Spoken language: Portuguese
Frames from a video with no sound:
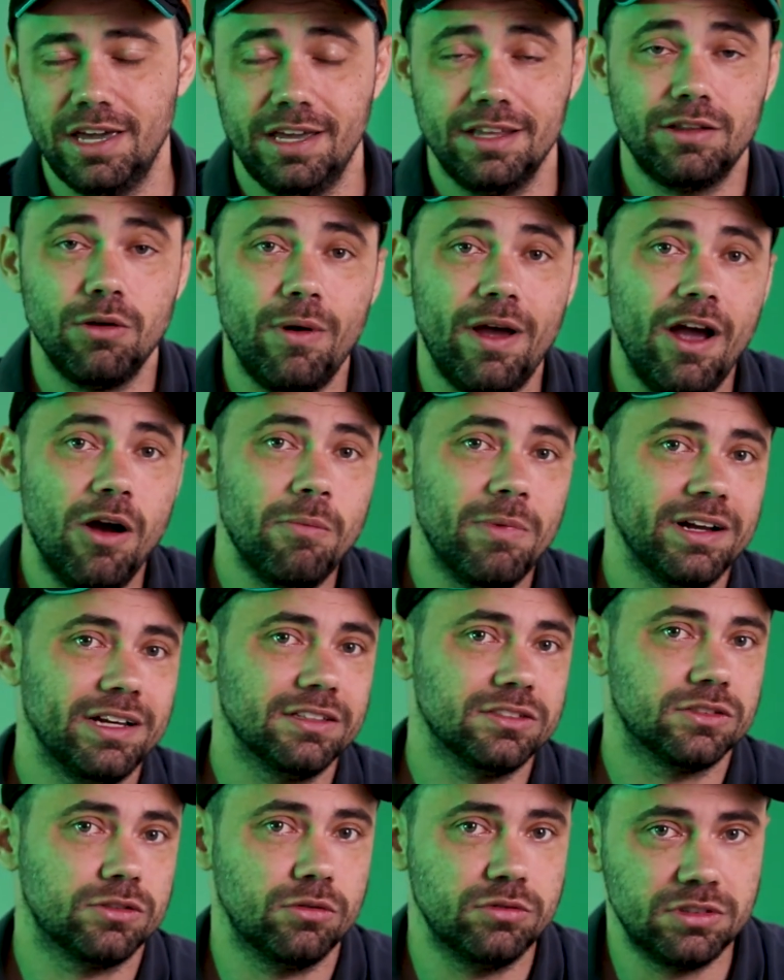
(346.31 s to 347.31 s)
Então é uma
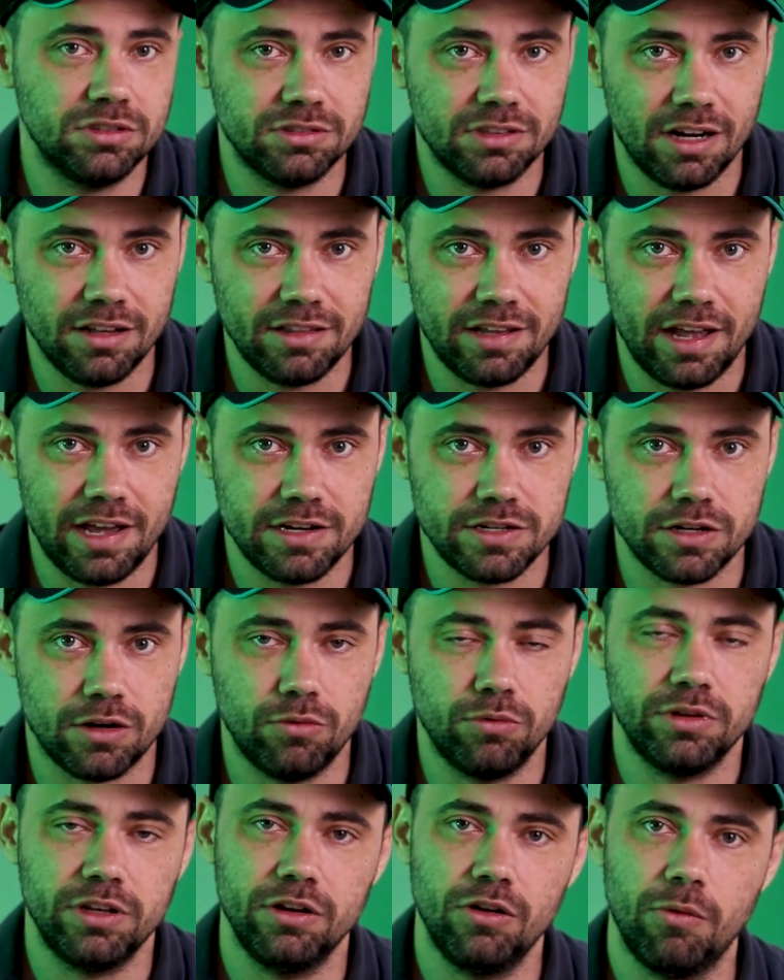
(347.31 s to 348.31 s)
questão de
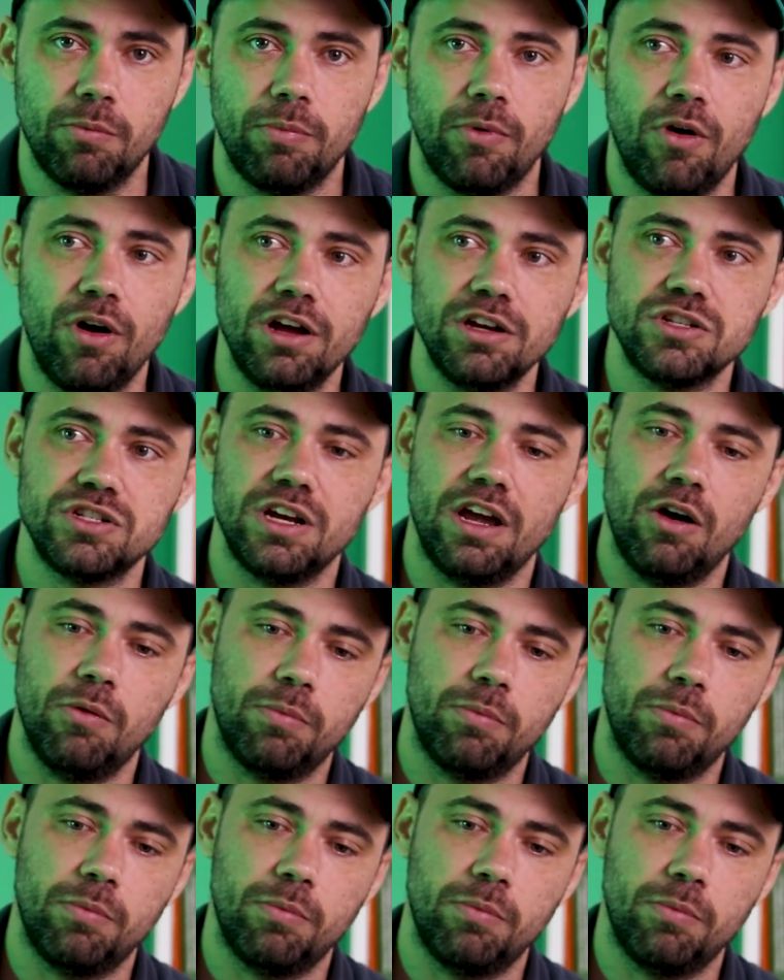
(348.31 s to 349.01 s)
estratégia. O que não pode